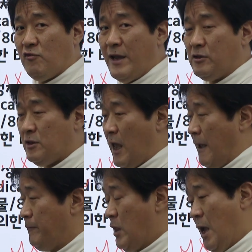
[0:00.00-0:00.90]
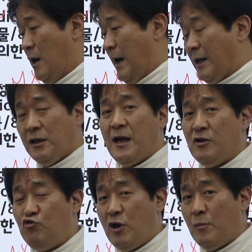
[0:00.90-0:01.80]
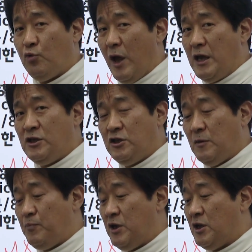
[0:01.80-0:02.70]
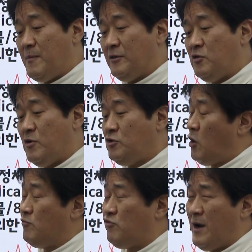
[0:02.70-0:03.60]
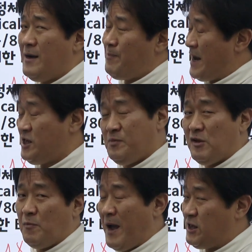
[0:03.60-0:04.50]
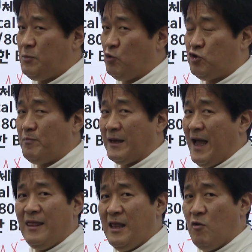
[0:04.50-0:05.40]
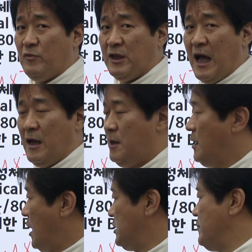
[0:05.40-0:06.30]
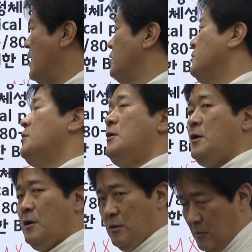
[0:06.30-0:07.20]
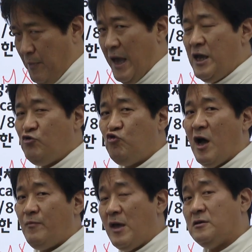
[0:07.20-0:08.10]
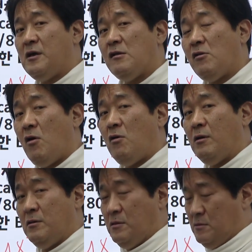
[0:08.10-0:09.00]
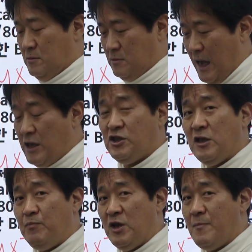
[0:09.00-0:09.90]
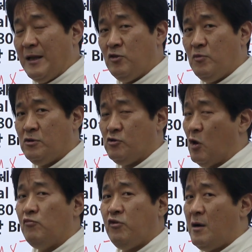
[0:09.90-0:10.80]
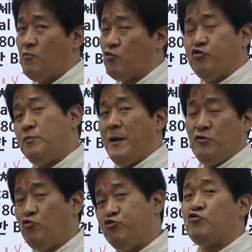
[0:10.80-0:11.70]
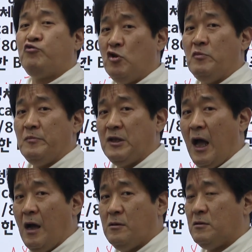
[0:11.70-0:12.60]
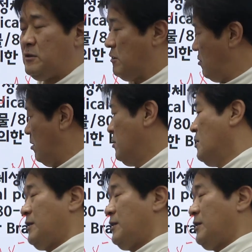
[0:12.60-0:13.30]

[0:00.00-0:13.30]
수가 있는데 라디칼 중화부로 HDP를 만들면 점수가 한 80에서 85점밖에 안 나옵니다. 하지만은 어, 베이 중화부에 의해서 HDP를 만들면 점수가 뭐 98점, 99점입니다. 어, 그래서